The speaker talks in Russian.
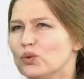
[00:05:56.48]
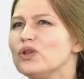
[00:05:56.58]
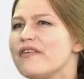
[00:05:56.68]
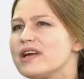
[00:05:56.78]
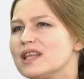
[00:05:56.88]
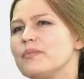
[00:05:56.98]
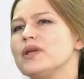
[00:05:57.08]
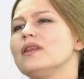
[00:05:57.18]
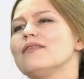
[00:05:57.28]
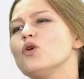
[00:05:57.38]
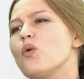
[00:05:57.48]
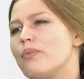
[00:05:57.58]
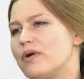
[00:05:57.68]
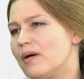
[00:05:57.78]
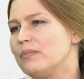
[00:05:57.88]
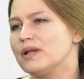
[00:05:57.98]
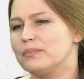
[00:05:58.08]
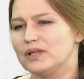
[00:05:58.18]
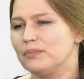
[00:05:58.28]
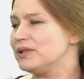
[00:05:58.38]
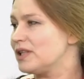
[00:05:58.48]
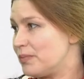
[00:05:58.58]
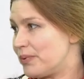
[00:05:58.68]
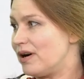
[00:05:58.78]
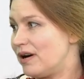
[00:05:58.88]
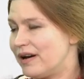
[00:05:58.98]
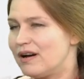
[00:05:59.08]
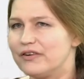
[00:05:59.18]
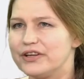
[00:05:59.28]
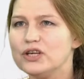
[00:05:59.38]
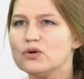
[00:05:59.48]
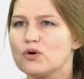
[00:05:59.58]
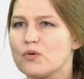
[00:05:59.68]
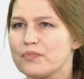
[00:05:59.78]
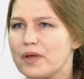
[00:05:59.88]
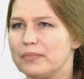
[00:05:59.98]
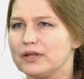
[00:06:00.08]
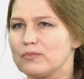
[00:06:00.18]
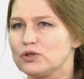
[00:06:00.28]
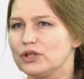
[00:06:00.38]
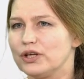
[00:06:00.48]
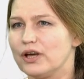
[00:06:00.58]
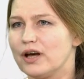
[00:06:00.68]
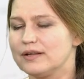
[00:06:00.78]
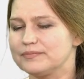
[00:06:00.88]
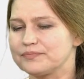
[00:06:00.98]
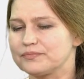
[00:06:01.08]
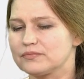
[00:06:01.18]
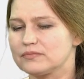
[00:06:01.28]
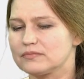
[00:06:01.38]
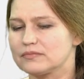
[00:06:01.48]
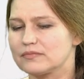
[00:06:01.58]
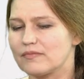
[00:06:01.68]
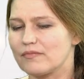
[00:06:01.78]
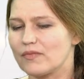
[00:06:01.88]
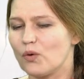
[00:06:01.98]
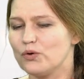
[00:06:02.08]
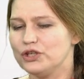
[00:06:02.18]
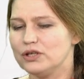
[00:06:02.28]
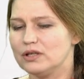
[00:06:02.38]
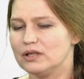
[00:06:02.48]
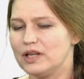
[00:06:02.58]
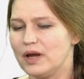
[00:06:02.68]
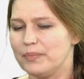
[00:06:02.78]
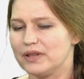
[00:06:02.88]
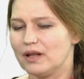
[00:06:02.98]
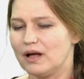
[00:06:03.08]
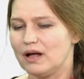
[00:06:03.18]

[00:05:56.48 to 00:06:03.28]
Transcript: Ну, наверное, мне давно пора было бы написать про Харьков книгу, потому что я очень трепетно